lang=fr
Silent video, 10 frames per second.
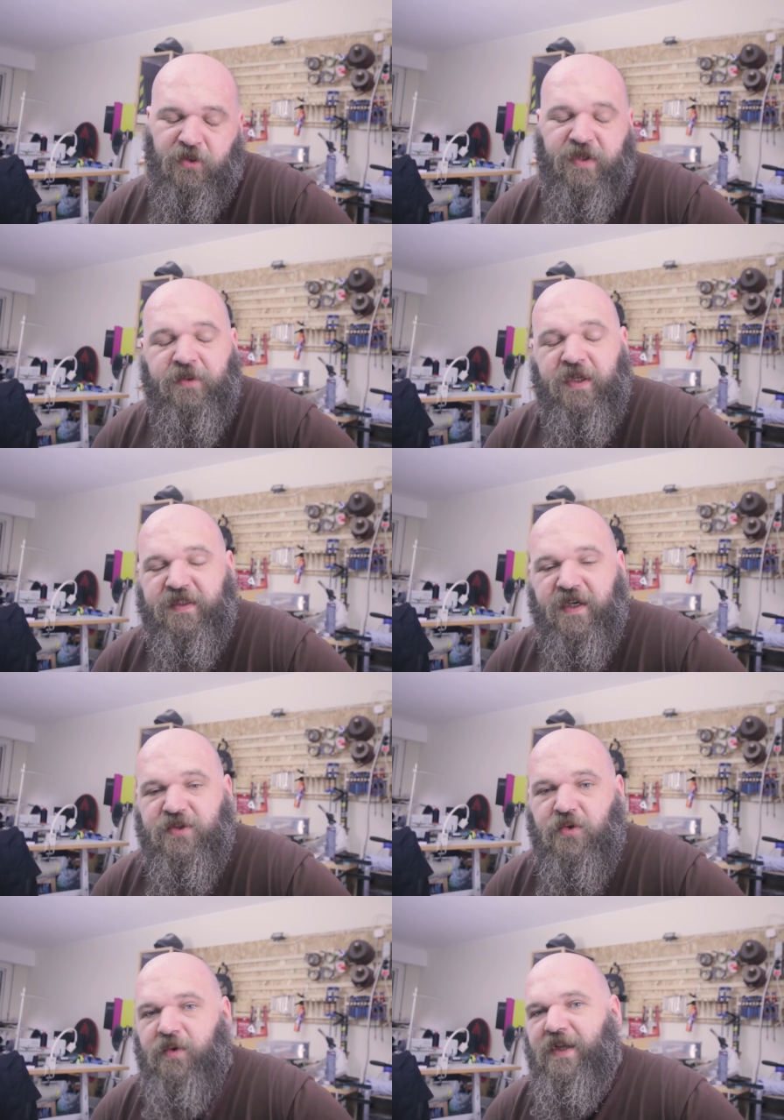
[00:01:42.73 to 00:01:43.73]
Il y en a une à
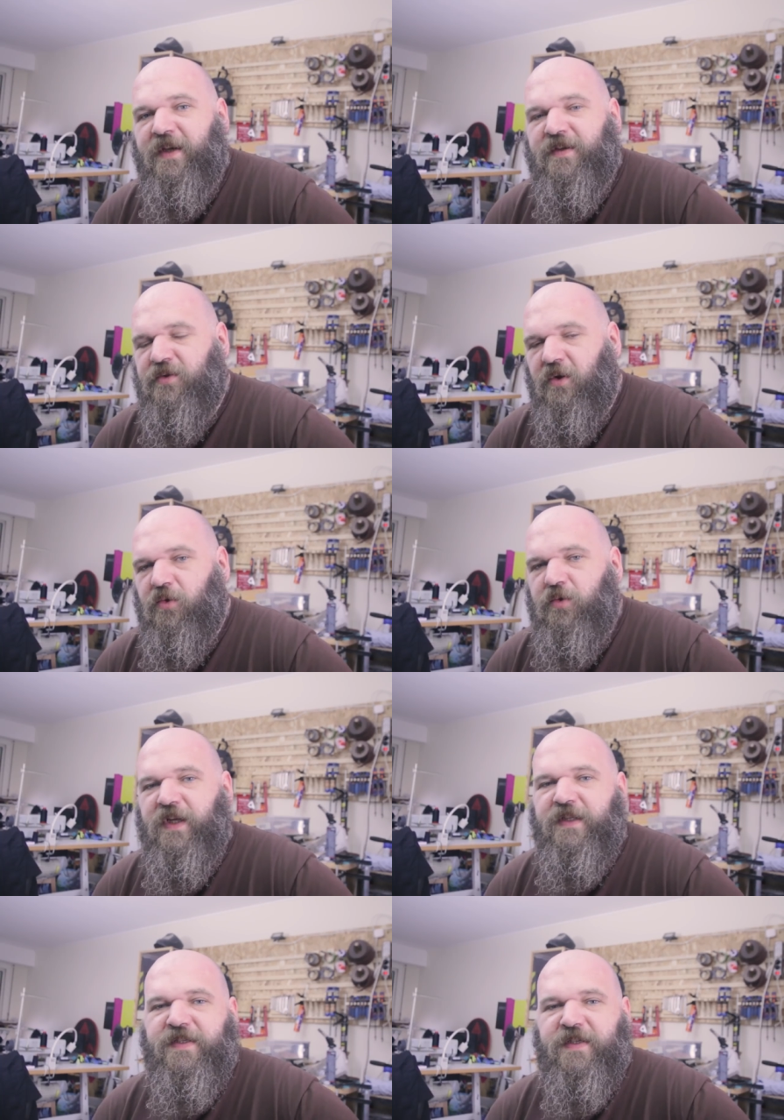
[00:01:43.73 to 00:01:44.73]
13h, une à 15h, une
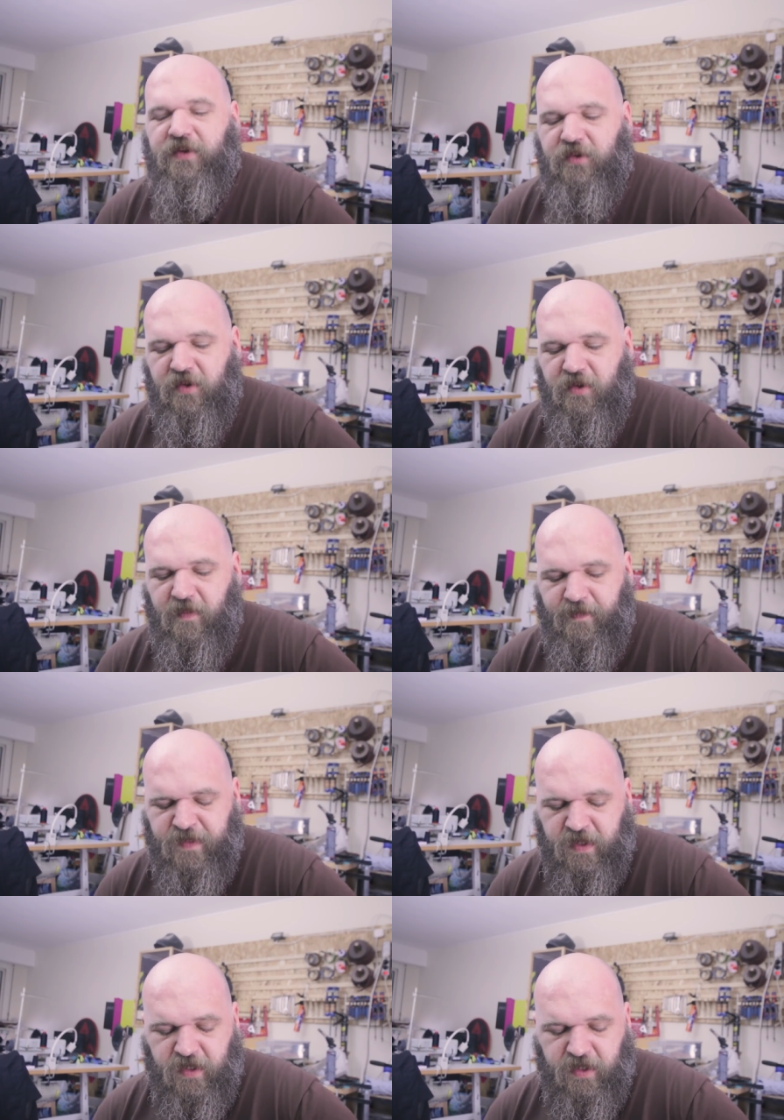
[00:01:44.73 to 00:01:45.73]
à 17h.
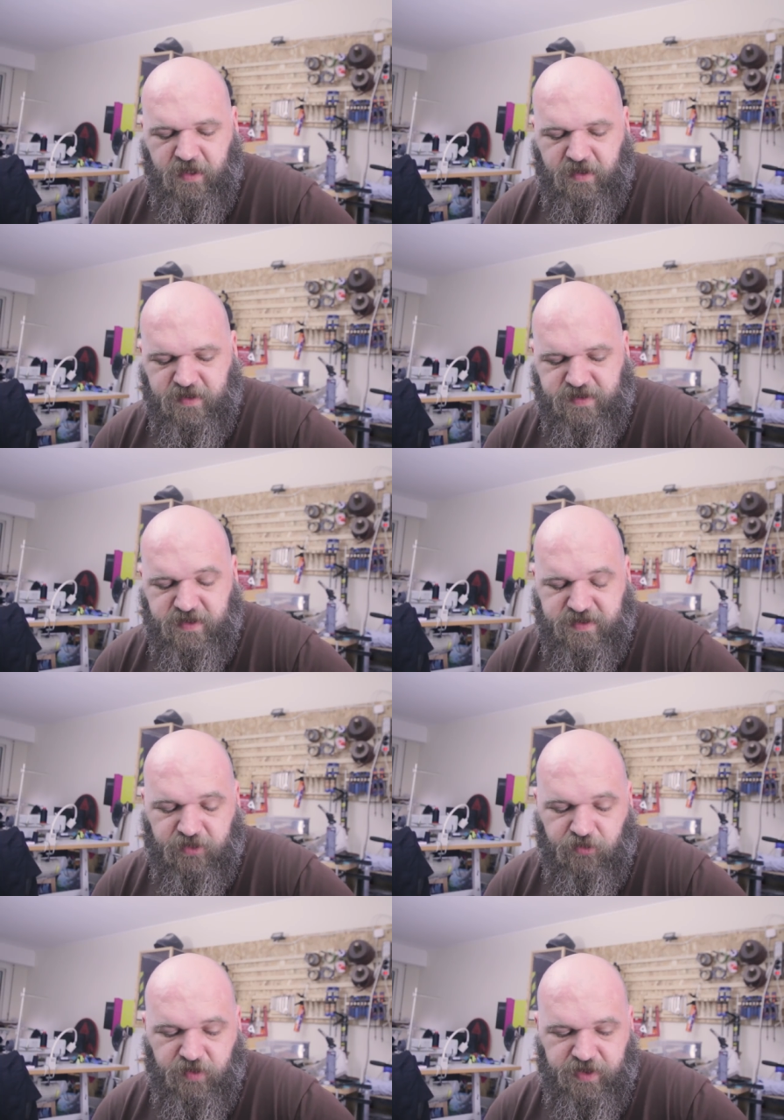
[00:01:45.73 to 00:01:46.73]
Euh, c'est des
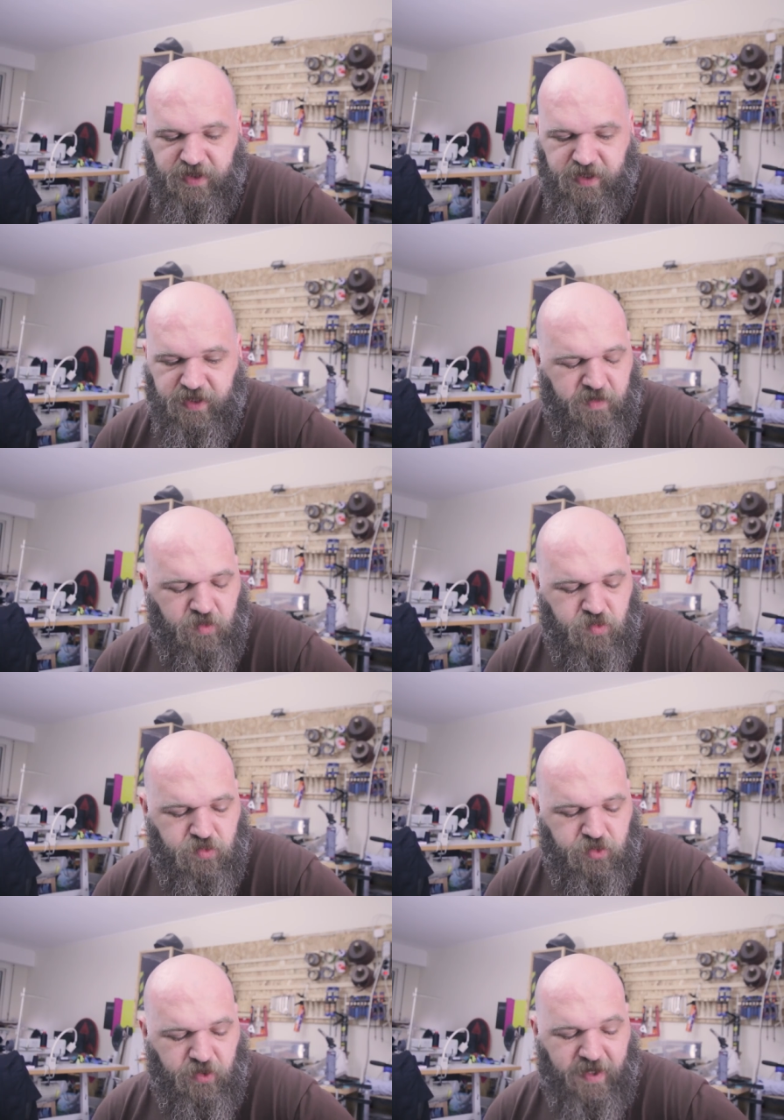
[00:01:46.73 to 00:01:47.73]
ateliers
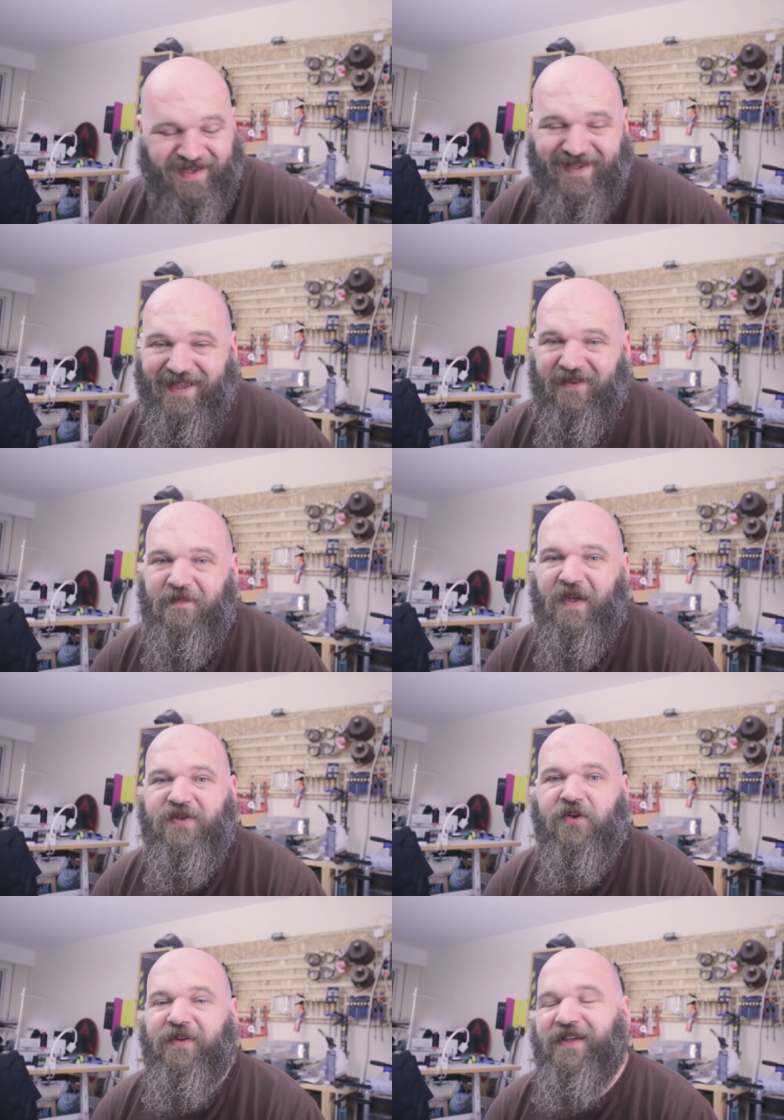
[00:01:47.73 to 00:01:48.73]
où il y aura 4
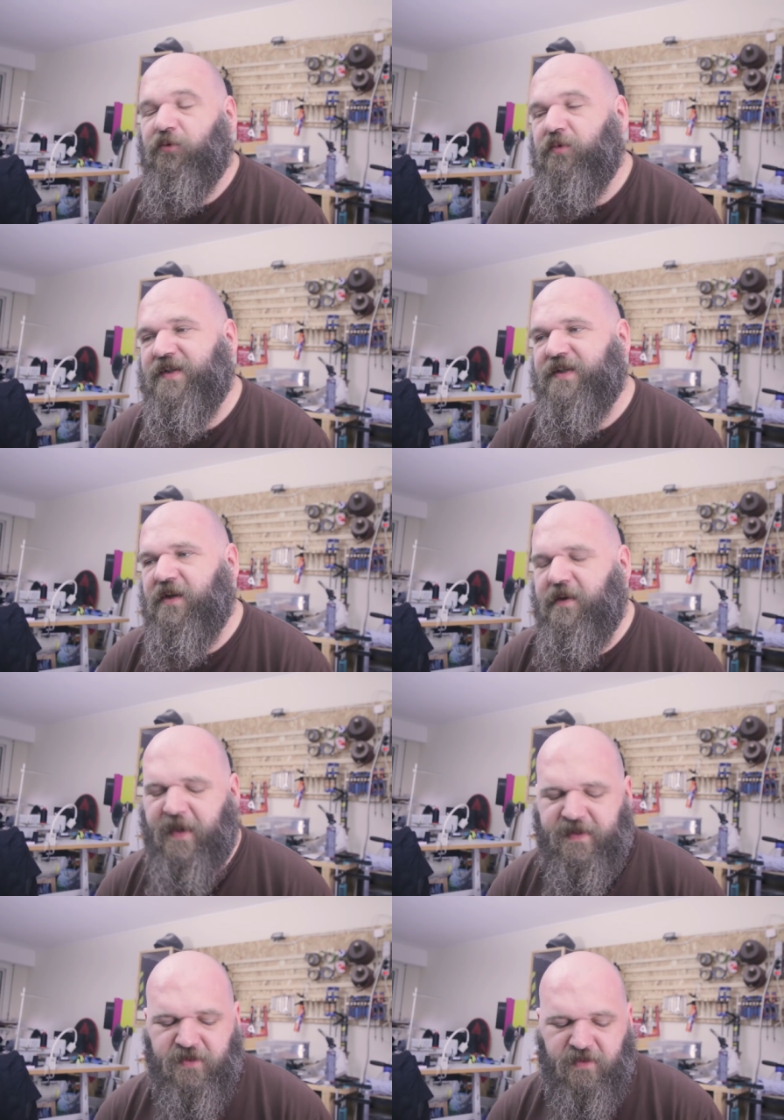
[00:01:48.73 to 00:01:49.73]
personnes, 4 ou 5
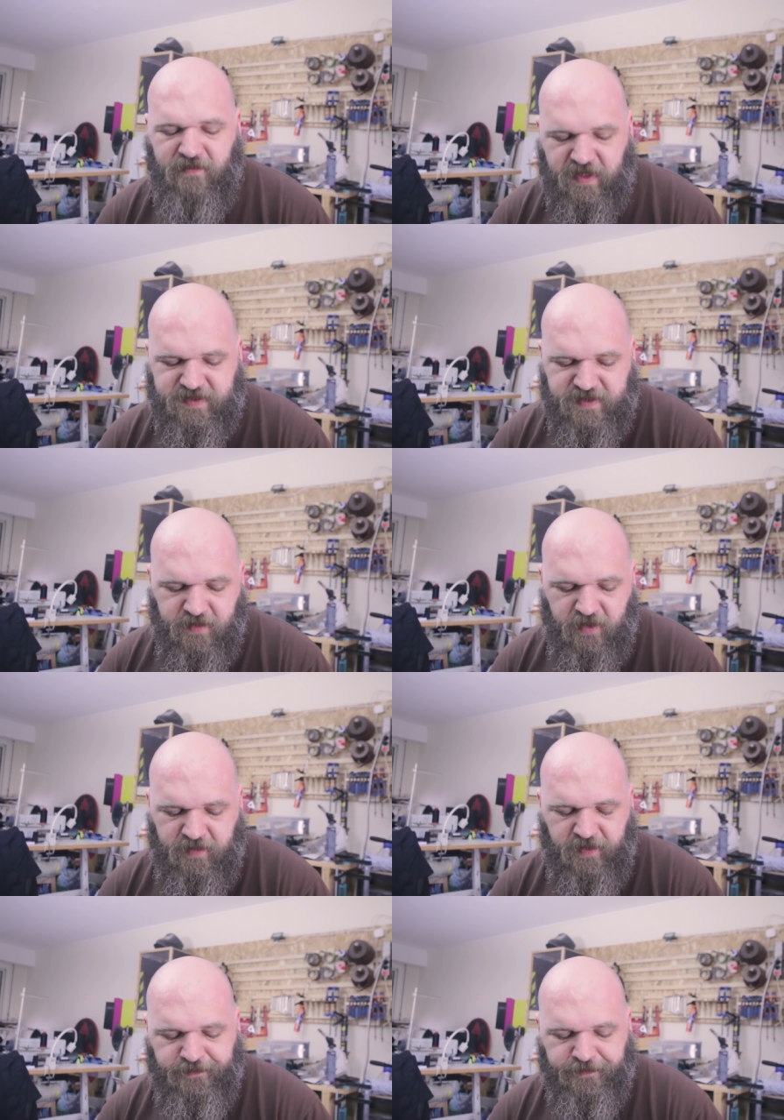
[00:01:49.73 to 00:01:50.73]
personnes
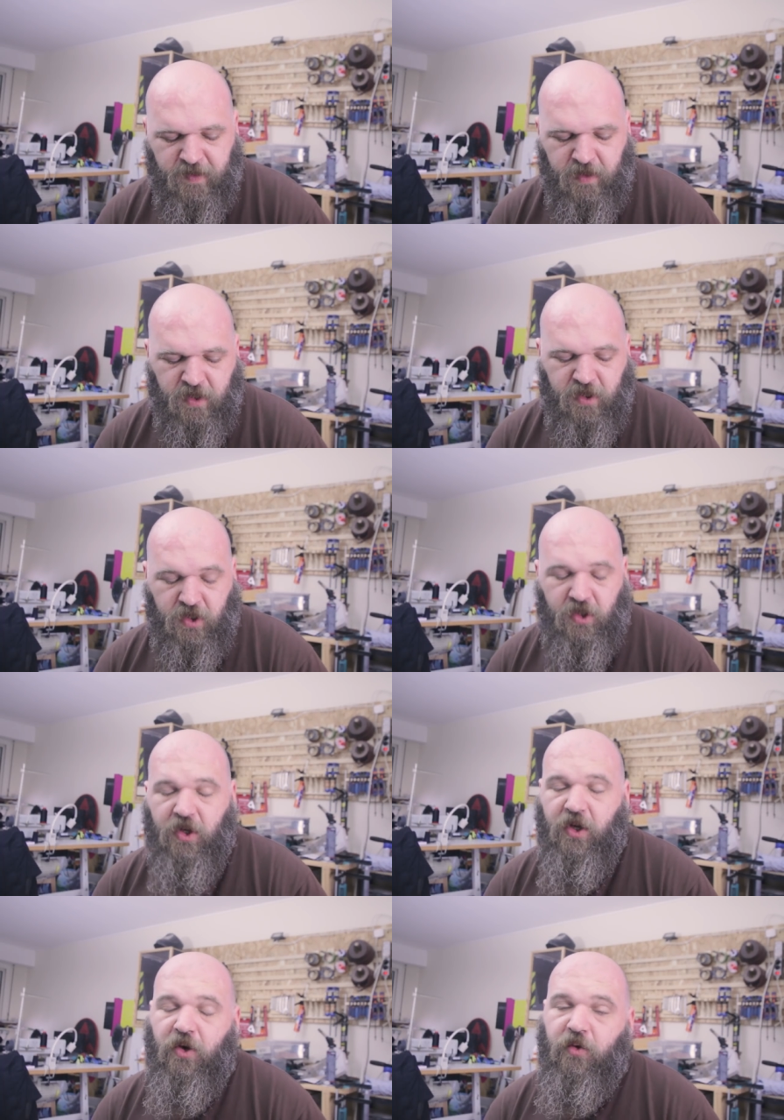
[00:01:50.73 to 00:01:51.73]
maximum.
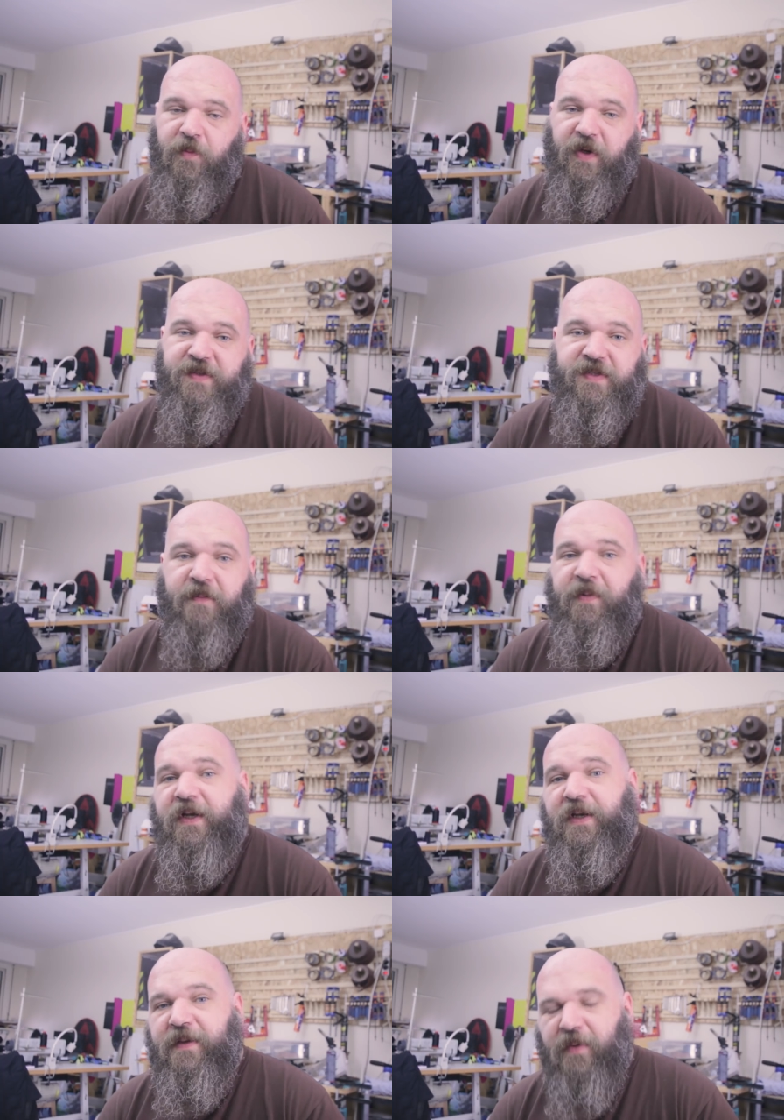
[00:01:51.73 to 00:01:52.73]
Euh, c'est
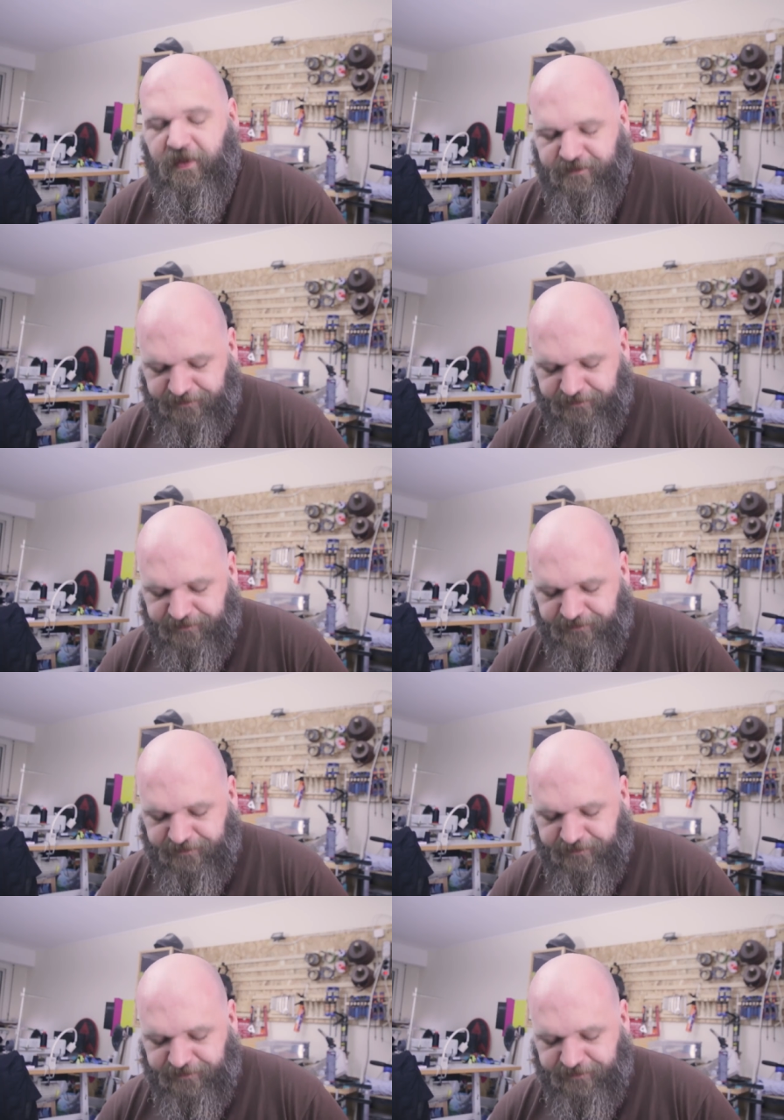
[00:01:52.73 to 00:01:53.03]
prix libre.